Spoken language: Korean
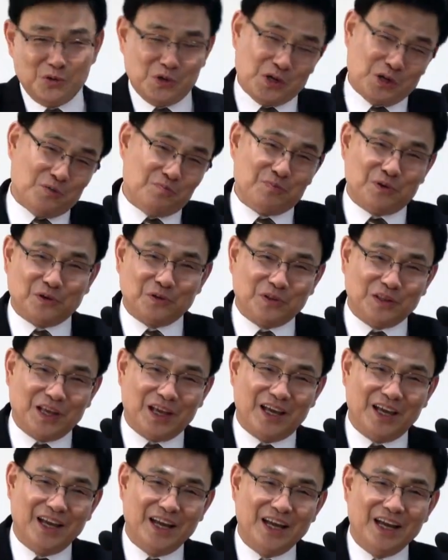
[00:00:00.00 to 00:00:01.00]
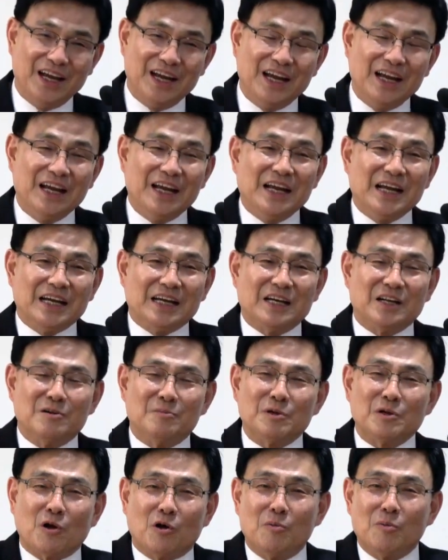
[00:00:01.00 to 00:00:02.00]
훈련병 때.
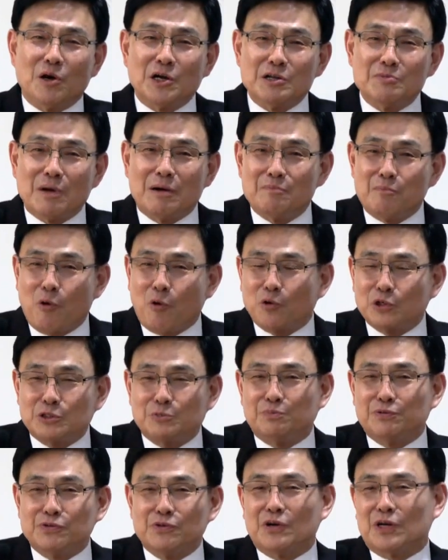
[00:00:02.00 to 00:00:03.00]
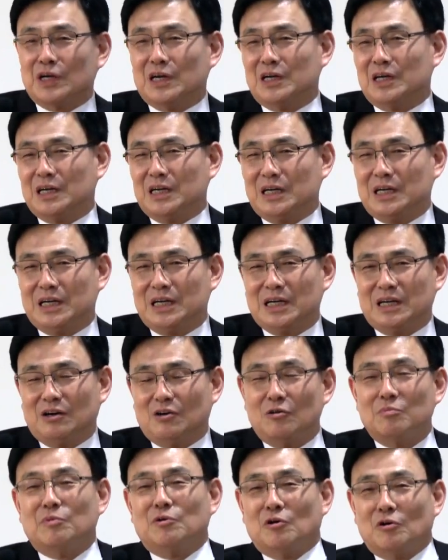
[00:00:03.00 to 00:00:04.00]
그러면 어머니만 보고 싶은 거야.
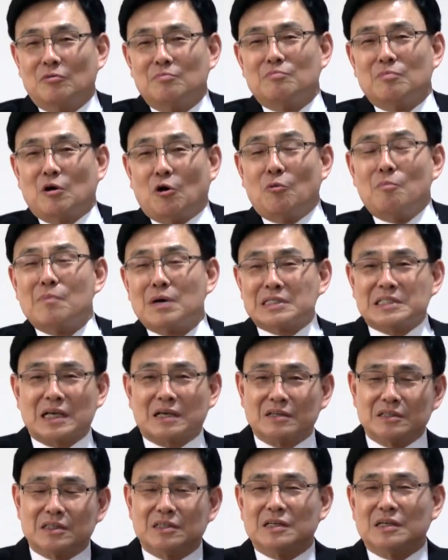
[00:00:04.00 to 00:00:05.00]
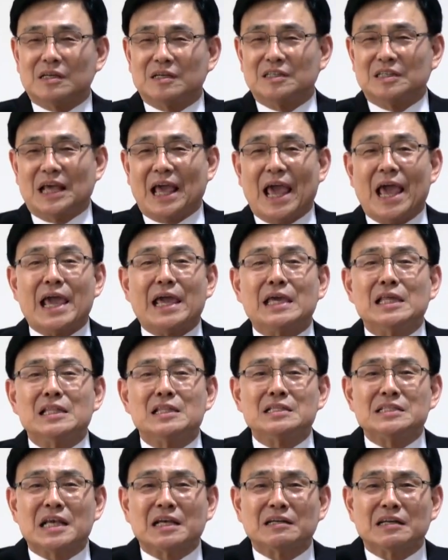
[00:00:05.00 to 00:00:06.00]
어머, 엄마, 엄마 생, 그
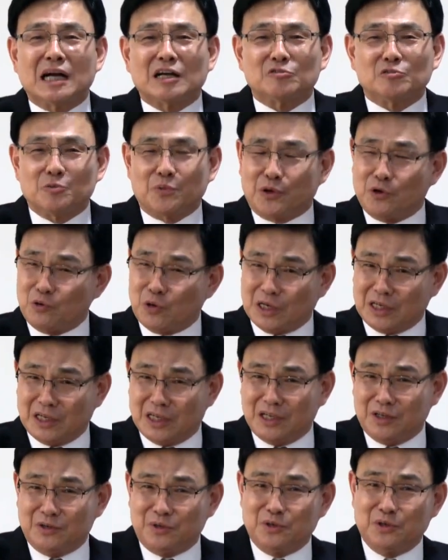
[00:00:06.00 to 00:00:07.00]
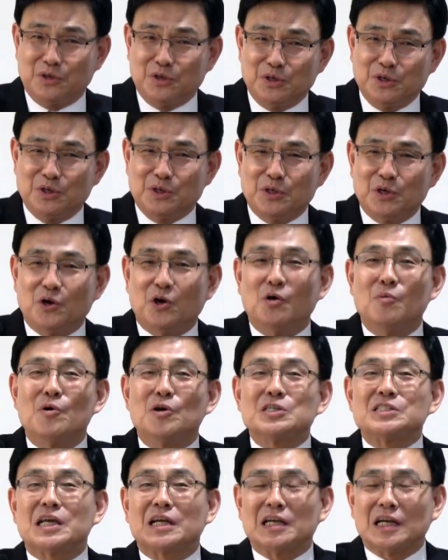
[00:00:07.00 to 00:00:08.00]
애인 생각도 별로 안 나요.
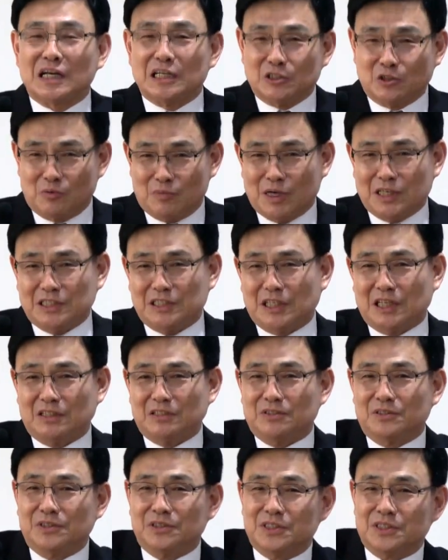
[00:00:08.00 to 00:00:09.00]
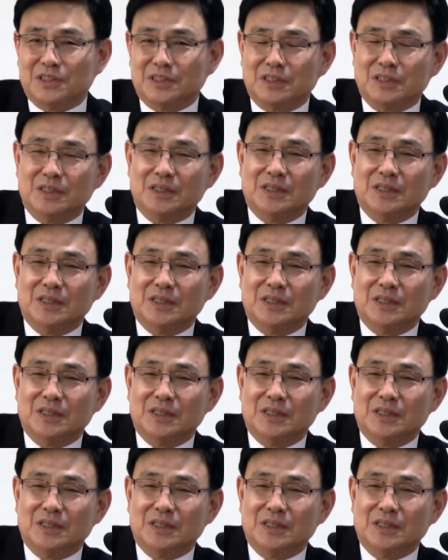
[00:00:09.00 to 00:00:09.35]
어머니 생각이 더 많이 나는 거지.